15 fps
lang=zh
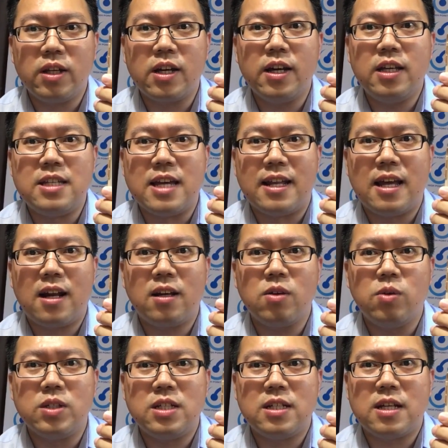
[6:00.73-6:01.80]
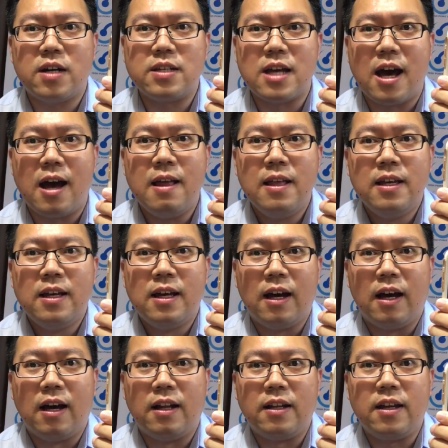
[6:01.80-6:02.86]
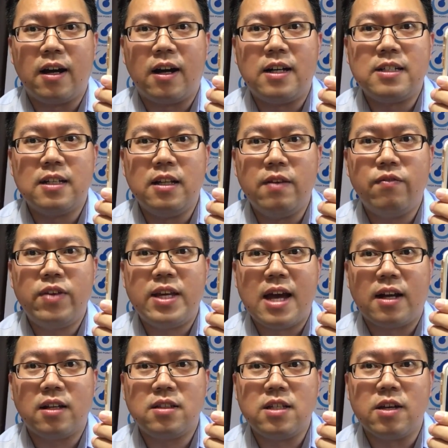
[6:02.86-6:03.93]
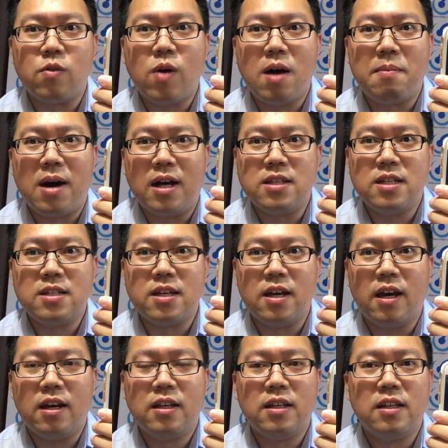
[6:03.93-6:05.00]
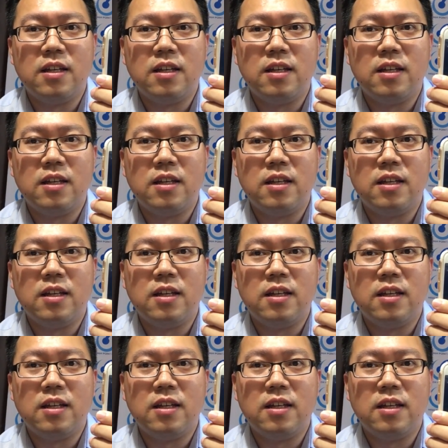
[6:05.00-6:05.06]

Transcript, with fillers: 你简单的给我介绍一下呃您儿子林飞扬的情况吗？谢谢。